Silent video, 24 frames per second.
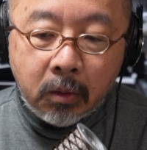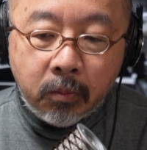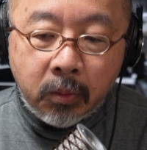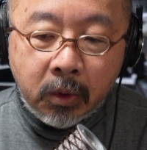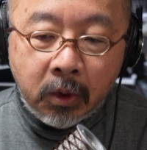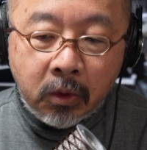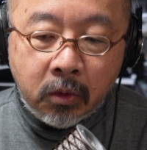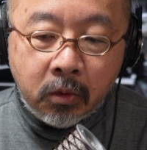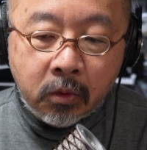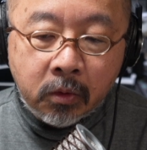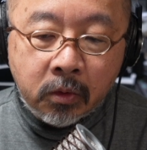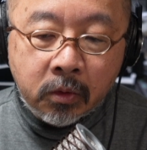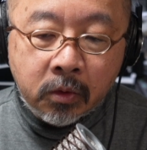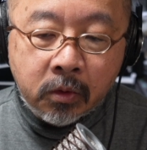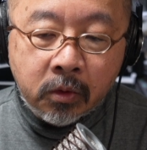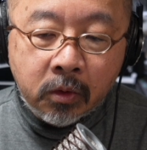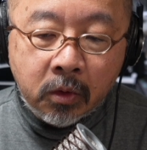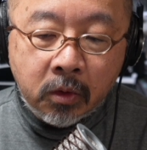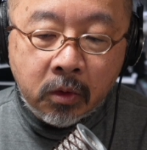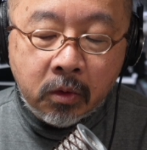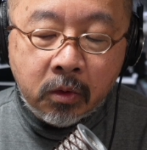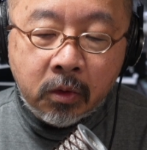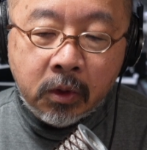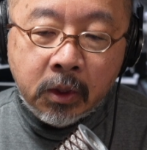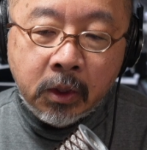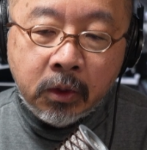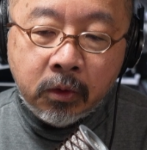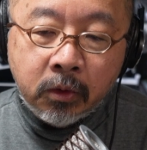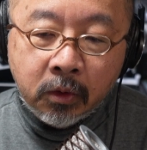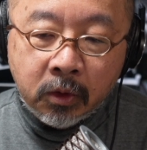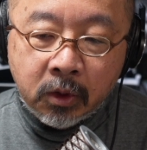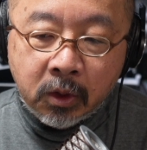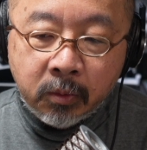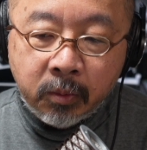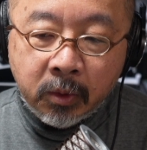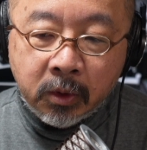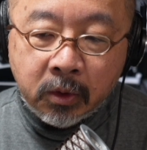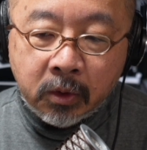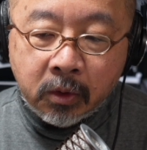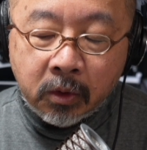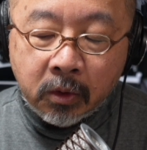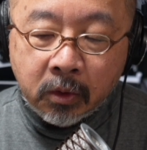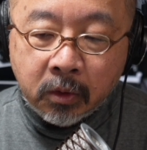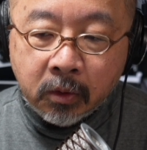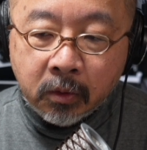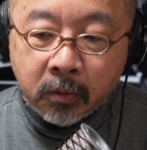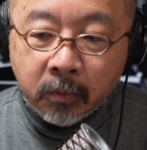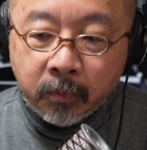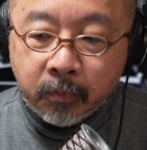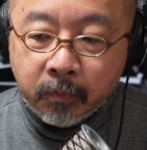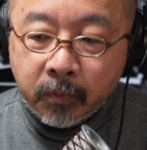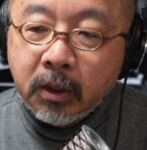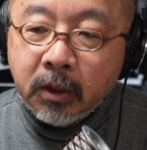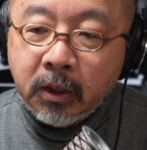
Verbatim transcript: ビートルズの「レッド・イット・ビー」という